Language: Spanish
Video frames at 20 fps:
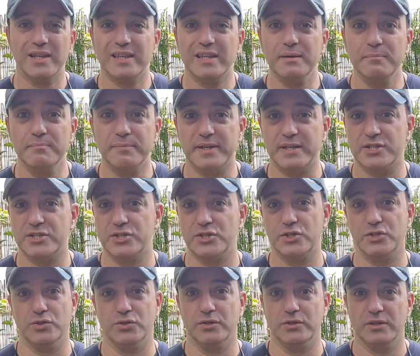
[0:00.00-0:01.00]
de
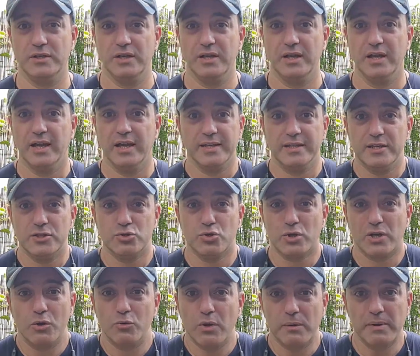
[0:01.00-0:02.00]
impresión. Y
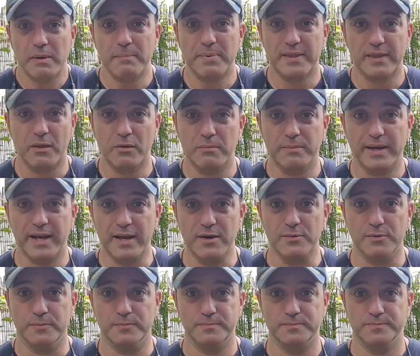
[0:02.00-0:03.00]
eso que aún no había empezado el
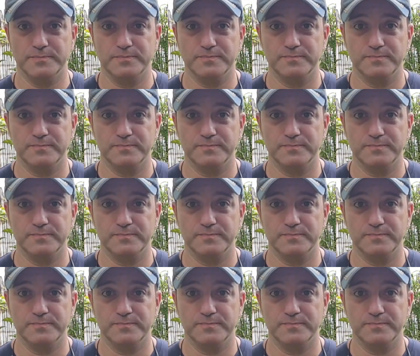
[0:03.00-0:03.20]
verano.